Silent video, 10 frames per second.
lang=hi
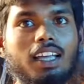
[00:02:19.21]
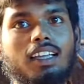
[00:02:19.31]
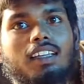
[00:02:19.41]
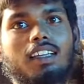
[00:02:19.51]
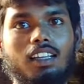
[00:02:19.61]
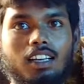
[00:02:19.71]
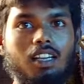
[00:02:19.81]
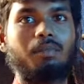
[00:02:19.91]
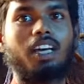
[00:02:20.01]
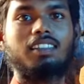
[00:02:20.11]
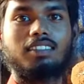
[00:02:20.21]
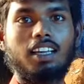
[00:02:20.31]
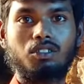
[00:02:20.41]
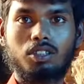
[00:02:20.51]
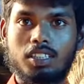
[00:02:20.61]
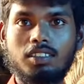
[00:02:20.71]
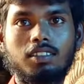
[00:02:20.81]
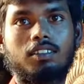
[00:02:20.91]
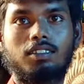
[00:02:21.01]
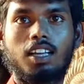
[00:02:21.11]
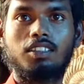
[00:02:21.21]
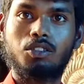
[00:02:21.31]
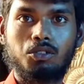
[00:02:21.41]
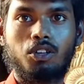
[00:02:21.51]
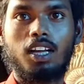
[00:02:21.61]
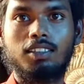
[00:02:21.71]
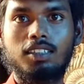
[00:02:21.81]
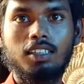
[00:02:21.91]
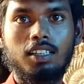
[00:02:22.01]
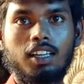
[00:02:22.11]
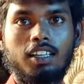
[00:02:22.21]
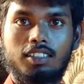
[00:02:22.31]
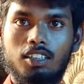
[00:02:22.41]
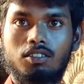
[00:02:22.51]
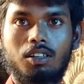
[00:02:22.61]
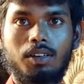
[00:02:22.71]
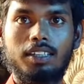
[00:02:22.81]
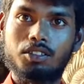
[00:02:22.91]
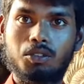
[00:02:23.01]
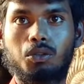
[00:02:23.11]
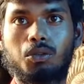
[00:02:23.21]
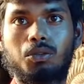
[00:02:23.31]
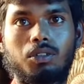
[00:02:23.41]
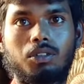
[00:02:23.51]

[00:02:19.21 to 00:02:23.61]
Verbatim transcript: है जी नंबर है सात सौ तीस सात सौ चौरासी छः सौ नवासी दो